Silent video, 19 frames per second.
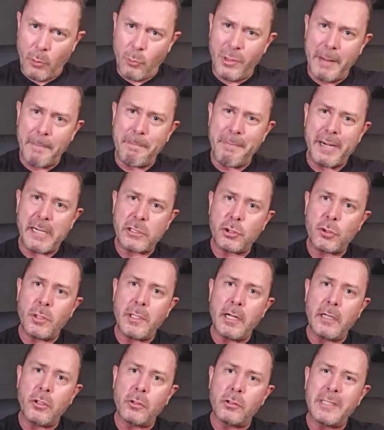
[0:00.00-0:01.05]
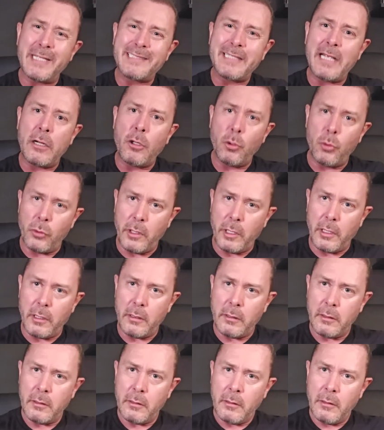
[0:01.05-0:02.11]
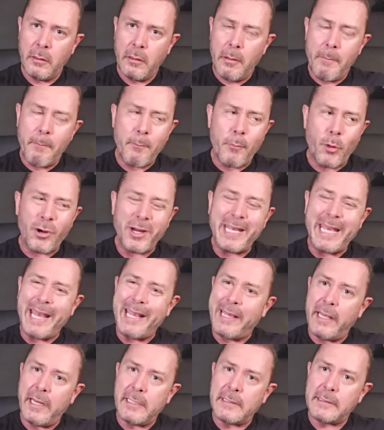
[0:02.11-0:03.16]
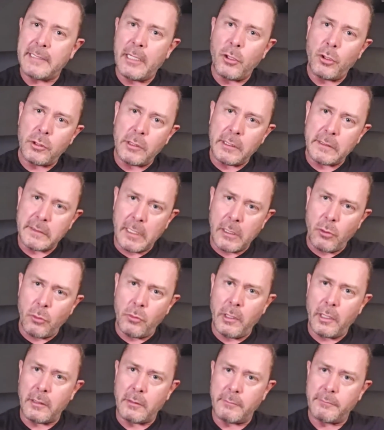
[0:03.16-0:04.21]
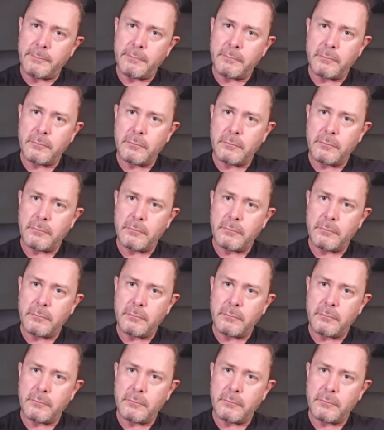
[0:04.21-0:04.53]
que una persona no te salude, ¿por qué crees que no te saludan?